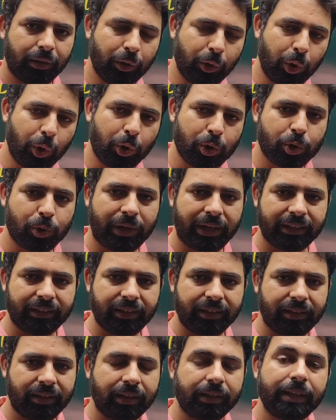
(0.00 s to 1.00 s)
नौ सौ
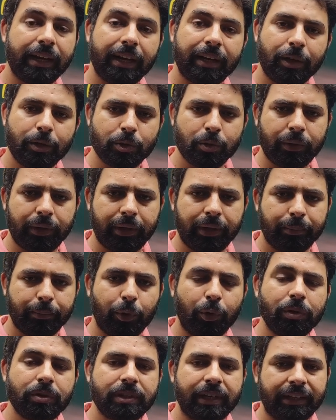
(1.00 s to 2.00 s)
आती थी ग्यारह सौ है
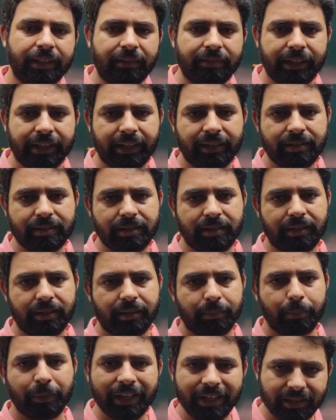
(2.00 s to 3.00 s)
बहुत ज़्यादा वैकेंसी है
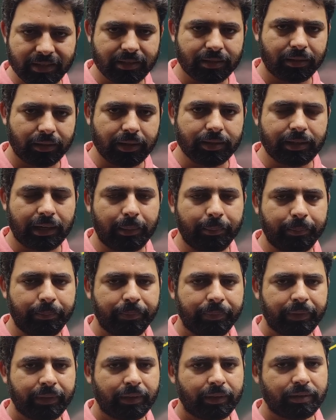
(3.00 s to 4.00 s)
प्लीज़ इसे आप
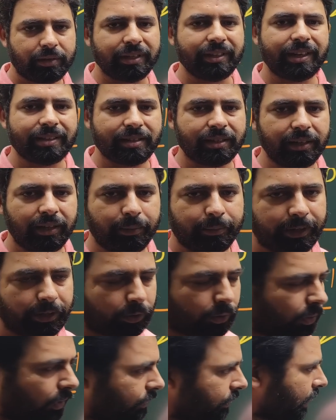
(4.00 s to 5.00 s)
सीरियसली ले
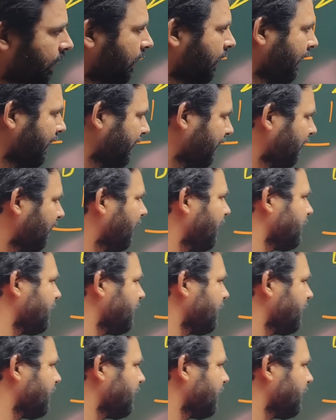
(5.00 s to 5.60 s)
बात को एक